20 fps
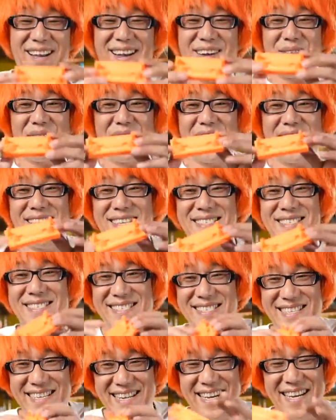これで
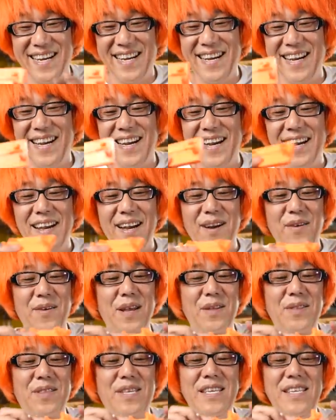すね、こ
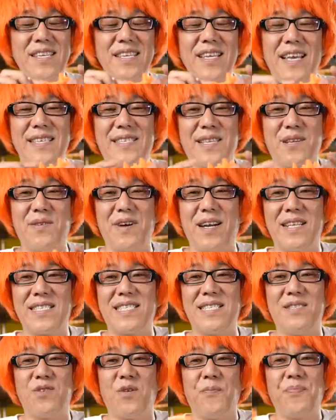れは ティーエーゼロは
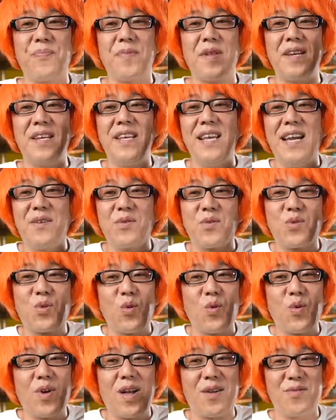ち のリアの
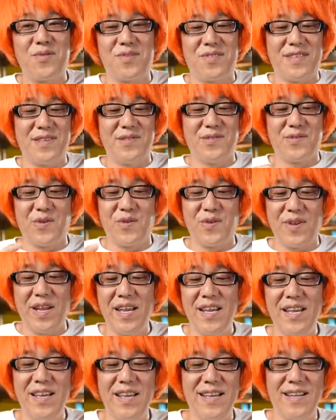等角っていうのをね
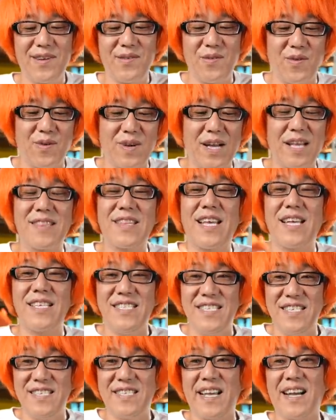こう簡単
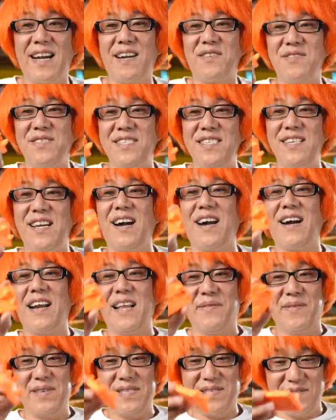に手軽に測
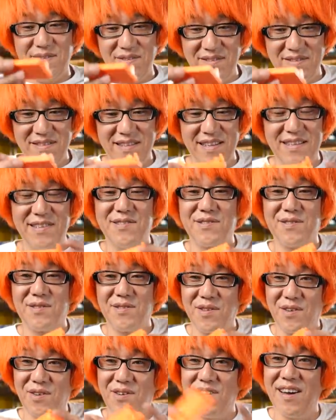れますよっていう
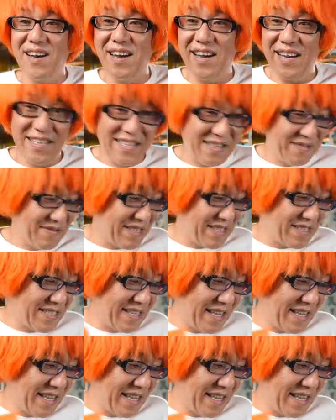このアイテムです